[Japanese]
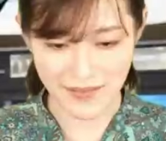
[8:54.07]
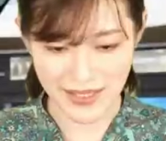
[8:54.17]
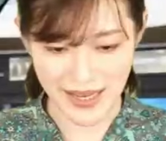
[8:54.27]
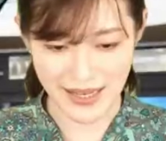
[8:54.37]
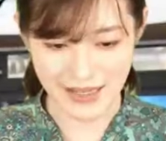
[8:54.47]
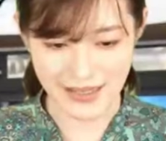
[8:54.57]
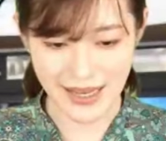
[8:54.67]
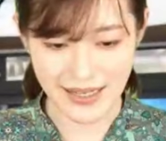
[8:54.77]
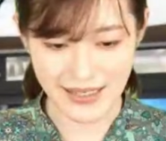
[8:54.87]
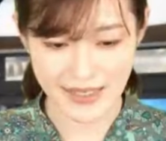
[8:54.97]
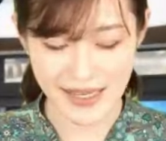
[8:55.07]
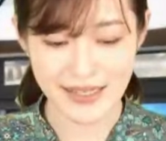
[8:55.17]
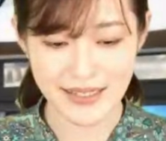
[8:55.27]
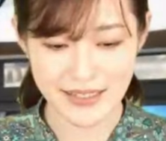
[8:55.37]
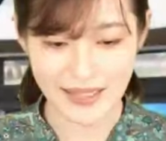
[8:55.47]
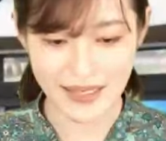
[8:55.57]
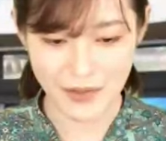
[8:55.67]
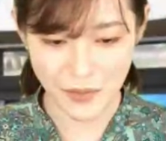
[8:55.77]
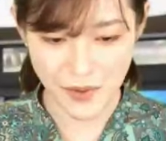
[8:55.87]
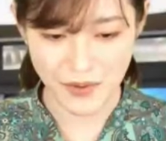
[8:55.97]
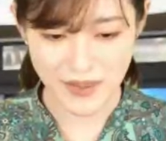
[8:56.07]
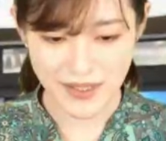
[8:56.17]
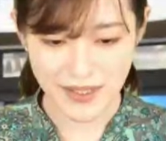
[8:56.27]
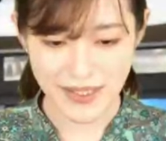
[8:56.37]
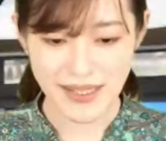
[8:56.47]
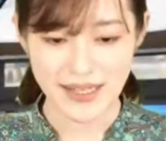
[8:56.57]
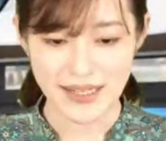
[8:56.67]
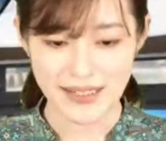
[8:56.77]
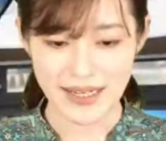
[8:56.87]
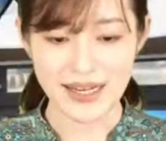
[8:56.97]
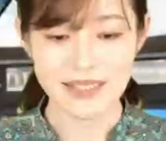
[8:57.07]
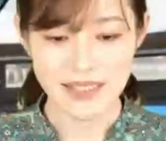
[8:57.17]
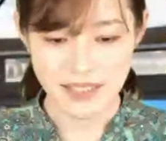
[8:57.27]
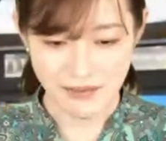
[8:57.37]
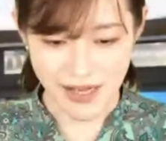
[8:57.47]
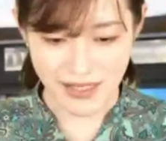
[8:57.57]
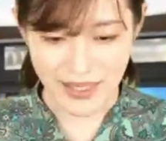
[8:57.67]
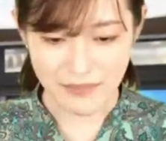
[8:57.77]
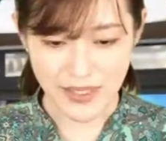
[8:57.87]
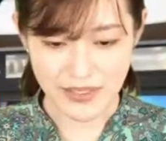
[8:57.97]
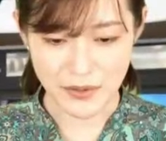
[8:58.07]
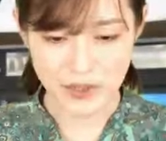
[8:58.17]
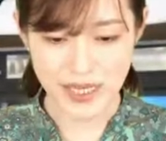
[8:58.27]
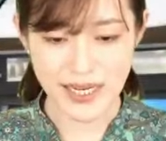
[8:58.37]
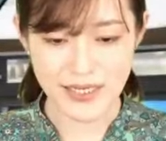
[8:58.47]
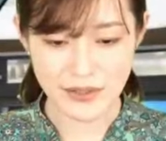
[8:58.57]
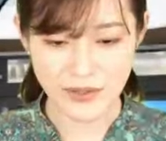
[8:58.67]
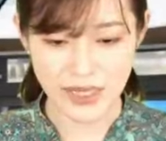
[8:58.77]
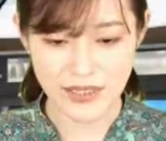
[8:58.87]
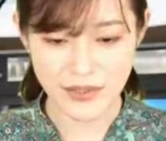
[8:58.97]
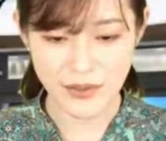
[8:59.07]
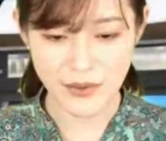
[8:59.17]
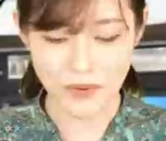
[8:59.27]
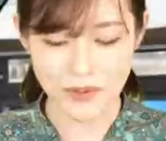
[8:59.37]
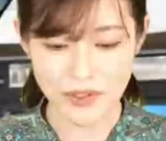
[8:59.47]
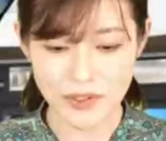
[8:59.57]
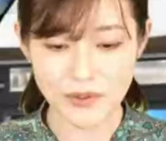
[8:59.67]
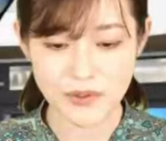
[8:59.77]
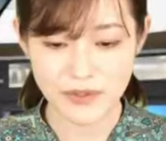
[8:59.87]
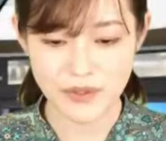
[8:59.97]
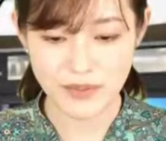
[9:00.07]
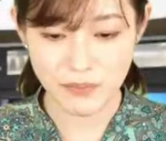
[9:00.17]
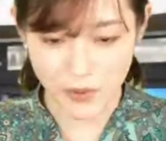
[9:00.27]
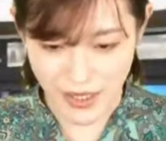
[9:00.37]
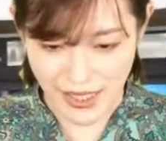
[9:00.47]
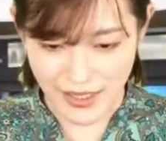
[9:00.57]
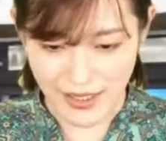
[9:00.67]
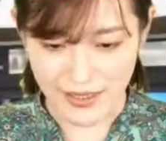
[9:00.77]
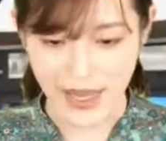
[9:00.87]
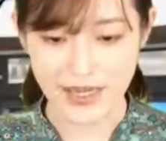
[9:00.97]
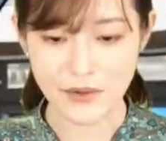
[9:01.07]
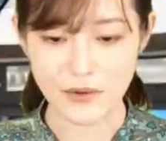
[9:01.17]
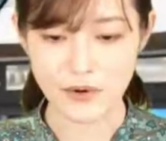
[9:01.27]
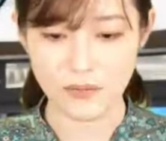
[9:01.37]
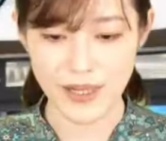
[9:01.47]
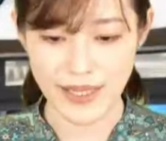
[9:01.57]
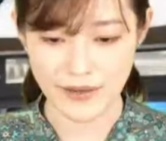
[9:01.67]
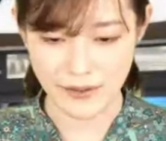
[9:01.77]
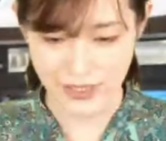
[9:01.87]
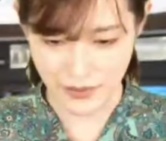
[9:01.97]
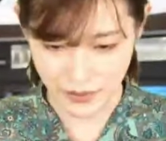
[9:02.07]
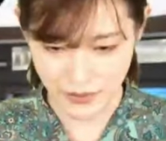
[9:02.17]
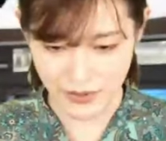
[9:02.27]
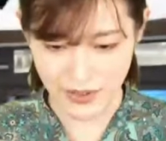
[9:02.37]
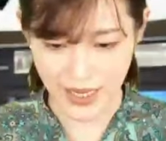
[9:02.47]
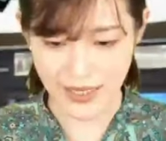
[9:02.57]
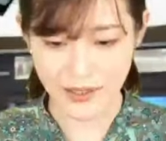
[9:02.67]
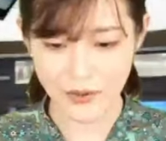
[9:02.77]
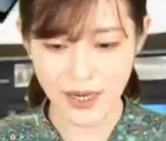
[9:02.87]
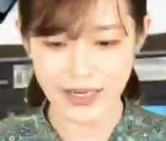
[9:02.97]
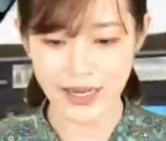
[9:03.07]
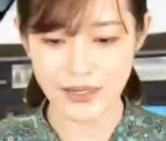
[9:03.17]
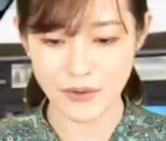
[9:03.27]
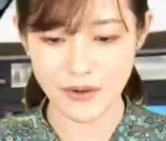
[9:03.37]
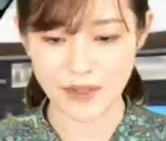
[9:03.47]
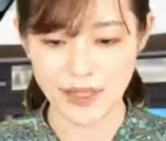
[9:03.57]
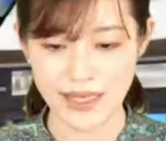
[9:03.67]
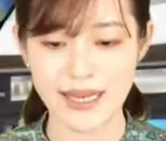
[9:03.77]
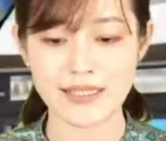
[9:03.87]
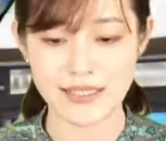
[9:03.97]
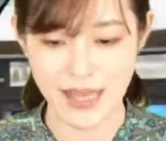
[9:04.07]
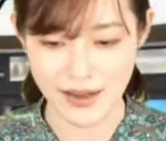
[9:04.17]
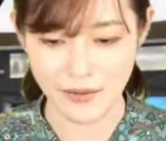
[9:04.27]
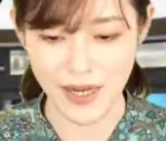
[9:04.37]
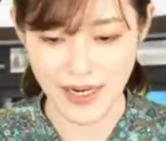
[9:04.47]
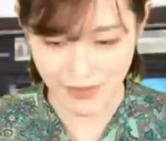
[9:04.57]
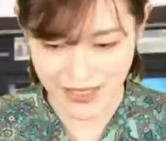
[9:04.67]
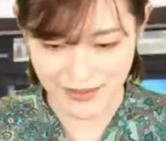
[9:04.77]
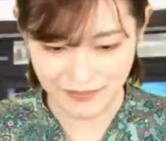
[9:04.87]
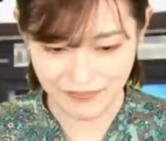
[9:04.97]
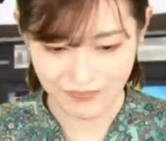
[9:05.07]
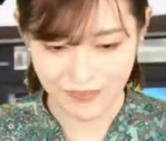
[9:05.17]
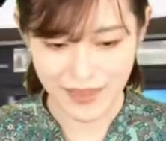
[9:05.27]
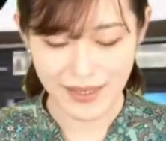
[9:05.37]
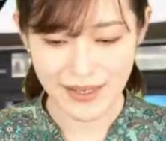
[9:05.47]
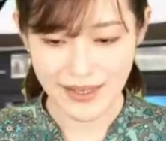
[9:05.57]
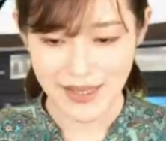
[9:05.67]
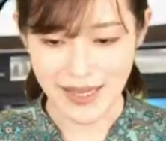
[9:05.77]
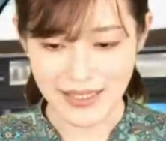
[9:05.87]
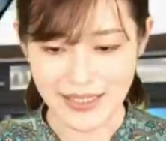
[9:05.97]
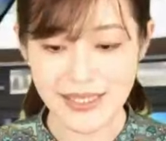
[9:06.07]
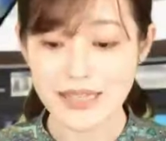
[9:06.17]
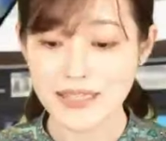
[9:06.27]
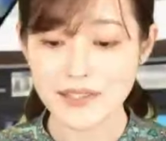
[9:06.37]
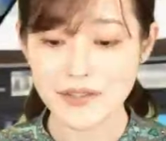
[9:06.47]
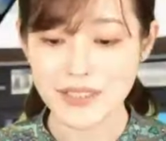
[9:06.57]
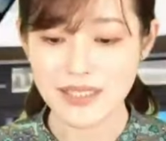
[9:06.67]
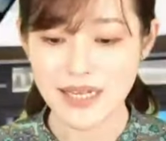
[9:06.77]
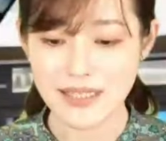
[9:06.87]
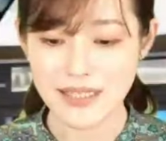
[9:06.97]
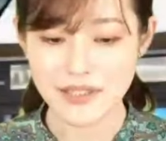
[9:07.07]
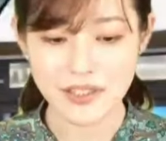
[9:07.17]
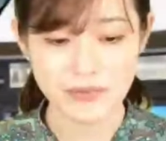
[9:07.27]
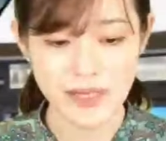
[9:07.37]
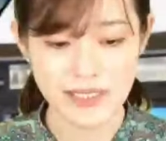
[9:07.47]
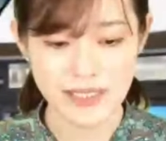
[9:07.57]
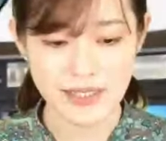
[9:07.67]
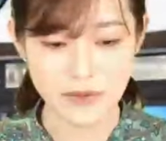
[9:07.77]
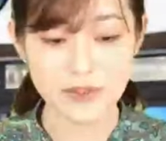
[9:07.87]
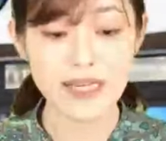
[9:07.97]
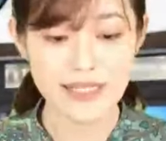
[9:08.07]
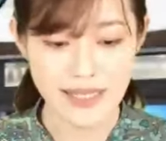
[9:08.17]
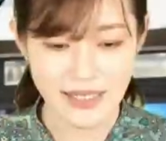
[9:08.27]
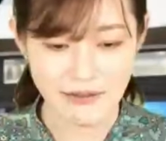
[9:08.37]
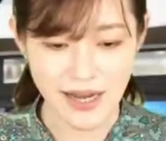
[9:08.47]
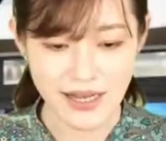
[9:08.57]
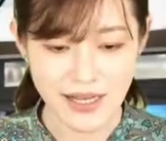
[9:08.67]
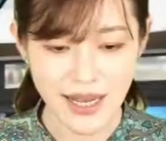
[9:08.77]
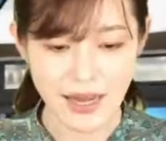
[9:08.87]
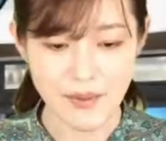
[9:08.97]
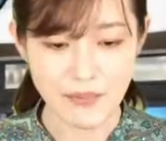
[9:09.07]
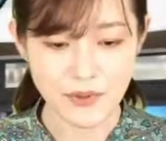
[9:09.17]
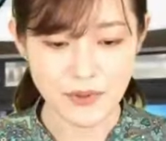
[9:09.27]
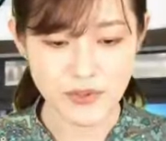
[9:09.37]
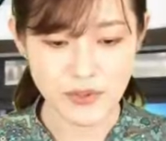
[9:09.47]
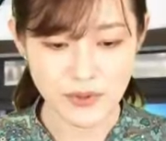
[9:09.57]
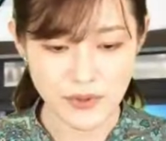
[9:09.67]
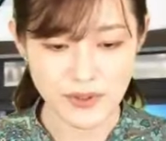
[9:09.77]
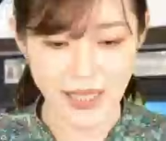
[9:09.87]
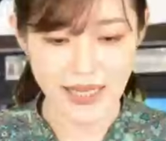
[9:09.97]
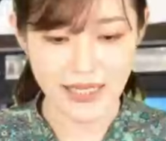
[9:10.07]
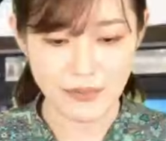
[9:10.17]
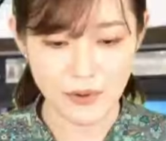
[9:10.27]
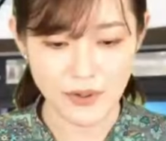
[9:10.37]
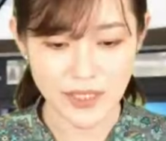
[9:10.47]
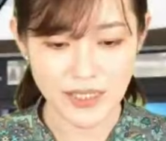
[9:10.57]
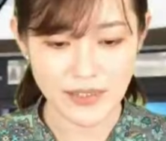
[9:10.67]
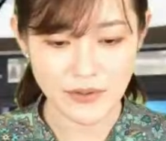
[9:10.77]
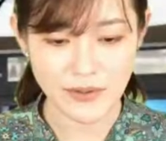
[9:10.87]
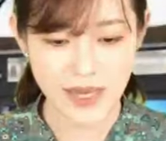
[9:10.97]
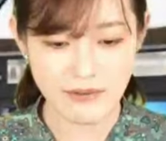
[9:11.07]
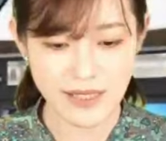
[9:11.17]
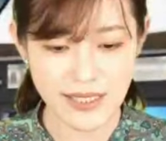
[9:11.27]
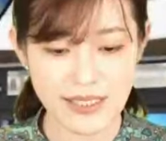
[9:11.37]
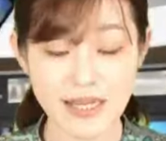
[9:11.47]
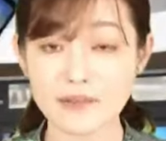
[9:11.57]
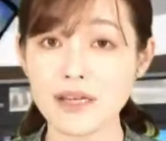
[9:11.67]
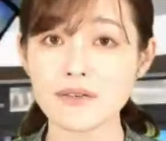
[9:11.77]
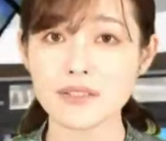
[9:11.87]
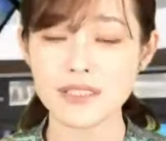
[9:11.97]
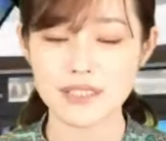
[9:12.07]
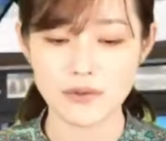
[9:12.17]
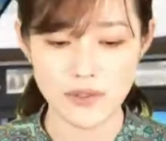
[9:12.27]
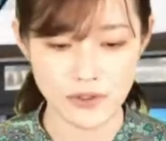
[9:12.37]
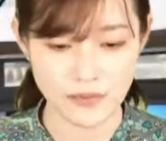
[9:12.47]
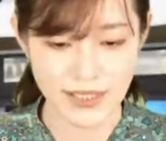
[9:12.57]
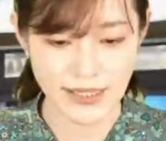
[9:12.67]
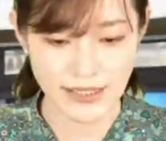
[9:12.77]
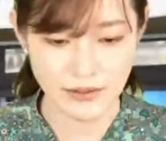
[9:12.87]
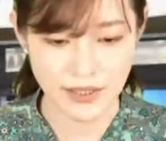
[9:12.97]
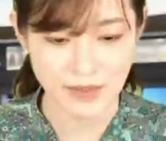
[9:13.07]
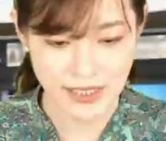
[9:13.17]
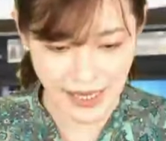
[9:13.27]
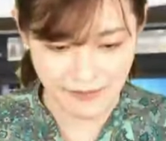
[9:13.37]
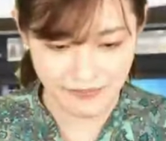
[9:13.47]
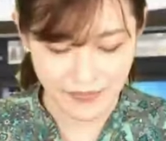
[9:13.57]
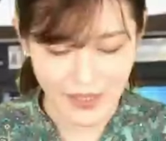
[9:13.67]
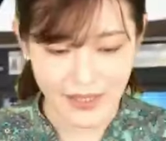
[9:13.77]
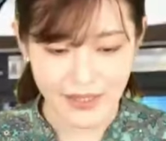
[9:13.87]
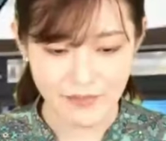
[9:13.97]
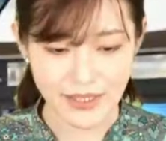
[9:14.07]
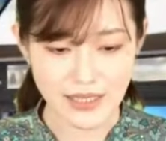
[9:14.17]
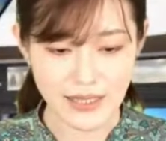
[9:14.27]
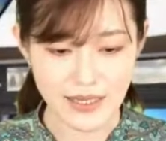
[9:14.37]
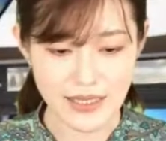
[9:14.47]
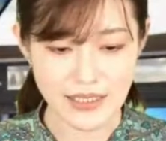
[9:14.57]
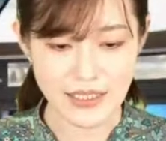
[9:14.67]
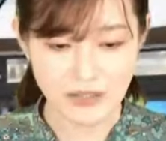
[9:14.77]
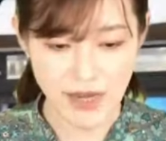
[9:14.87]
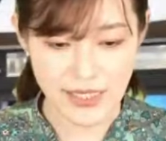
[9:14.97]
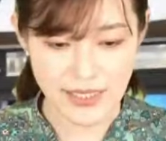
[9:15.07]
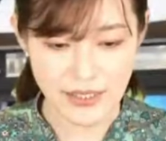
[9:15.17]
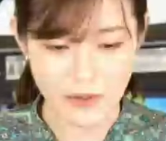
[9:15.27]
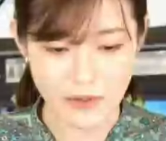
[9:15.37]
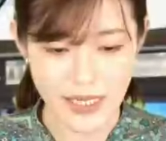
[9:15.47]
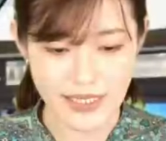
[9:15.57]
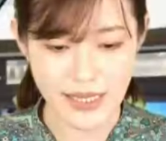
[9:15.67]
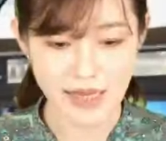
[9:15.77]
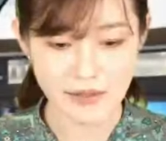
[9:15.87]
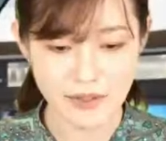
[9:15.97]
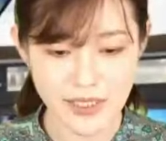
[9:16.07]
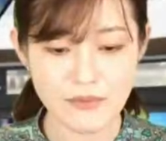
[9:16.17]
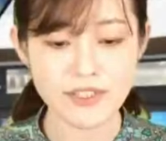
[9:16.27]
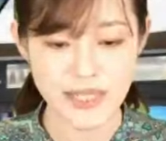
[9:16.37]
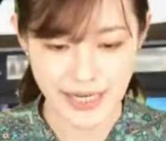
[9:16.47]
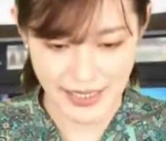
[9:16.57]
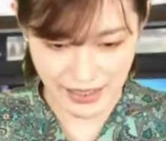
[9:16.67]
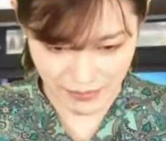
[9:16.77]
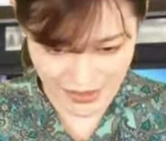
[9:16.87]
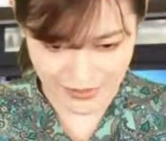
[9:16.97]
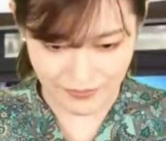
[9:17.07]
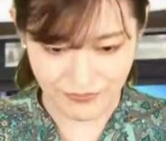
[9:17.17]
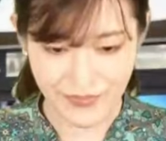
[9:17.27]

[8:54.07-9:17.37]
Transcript: 見ていただきたいんですけれども高市氏は原発のさらなる活用を主張する一方で太陽光パネルによる環境破壊を懸念しておます。2021年に出馬した総裁選では安倍元首相の大規模金融緩和政策への支持を表明されておりましたまた高市氏は積極財政派としても知られています